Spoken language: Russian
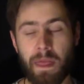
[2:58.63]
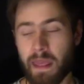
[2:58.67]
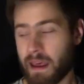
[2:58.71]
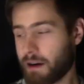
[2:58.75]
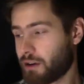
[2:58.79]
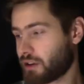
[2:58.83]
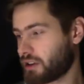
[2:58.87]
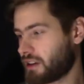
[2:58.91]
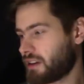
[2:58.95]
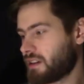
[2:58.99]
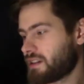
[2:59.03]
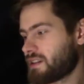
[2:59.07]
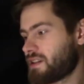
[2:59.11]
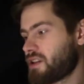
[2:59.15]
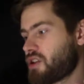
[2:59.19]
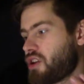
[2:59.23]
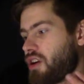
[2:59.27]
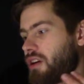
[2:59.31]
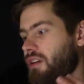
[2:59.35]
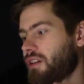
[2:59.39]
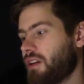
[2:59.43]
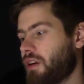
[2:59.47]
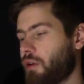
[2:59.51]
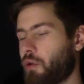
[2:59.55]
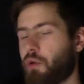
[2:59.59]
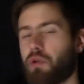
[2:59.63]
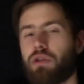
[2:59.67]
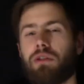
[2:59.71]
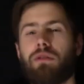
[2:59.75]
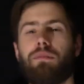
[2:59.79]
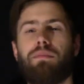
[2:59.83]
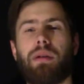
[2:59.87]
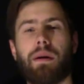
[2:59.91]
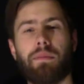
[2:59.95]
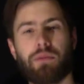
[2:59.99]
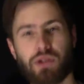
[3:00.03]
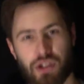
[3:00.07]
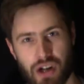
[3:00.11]
И вот она сначала находит
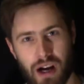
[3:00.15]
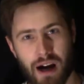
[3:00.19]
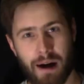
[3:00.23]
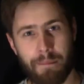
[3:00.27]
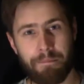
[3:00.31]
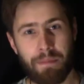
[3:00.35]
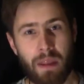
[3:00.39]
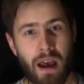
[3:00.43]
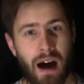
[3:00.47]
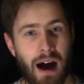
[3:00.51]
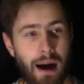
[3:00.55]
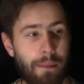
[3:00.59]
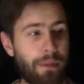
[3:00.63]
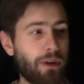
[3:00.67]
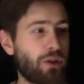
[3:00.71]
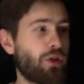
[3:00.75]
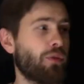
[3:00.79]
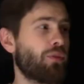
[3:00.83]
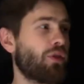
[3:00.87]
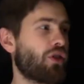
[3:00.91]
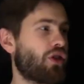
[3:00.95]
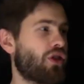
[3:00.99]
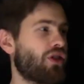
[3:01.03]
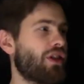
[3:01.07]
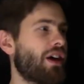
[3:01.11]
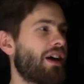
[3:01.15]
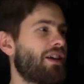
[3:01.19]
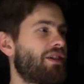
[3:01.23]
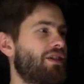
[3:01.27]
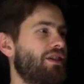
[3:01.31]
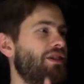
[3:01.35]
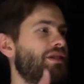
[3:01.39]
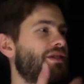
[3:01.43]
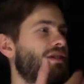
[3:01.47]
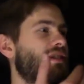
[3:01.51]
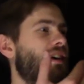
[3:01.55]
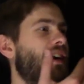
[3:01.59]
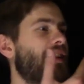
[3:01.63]
бомжа, а потом начинает
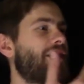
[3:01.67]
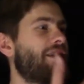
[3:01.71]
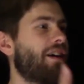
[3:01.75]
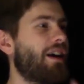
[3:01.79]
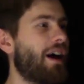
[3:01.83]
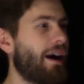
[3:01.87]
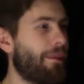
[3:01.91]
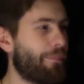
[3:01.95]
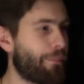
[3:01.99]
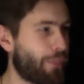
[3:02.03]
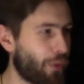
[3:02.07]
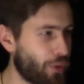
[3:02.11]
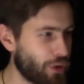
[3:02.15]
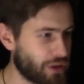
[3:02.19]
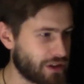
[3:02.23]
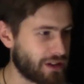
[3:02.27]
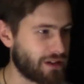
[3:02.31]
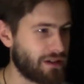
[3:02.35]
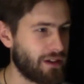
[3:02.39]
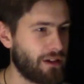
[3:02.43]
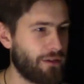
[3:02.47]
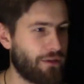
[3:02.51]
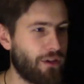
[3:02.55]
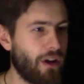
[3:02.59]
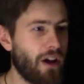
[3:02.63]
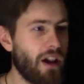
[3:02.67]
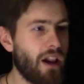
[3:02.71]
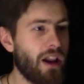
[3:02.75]
искать апостолов.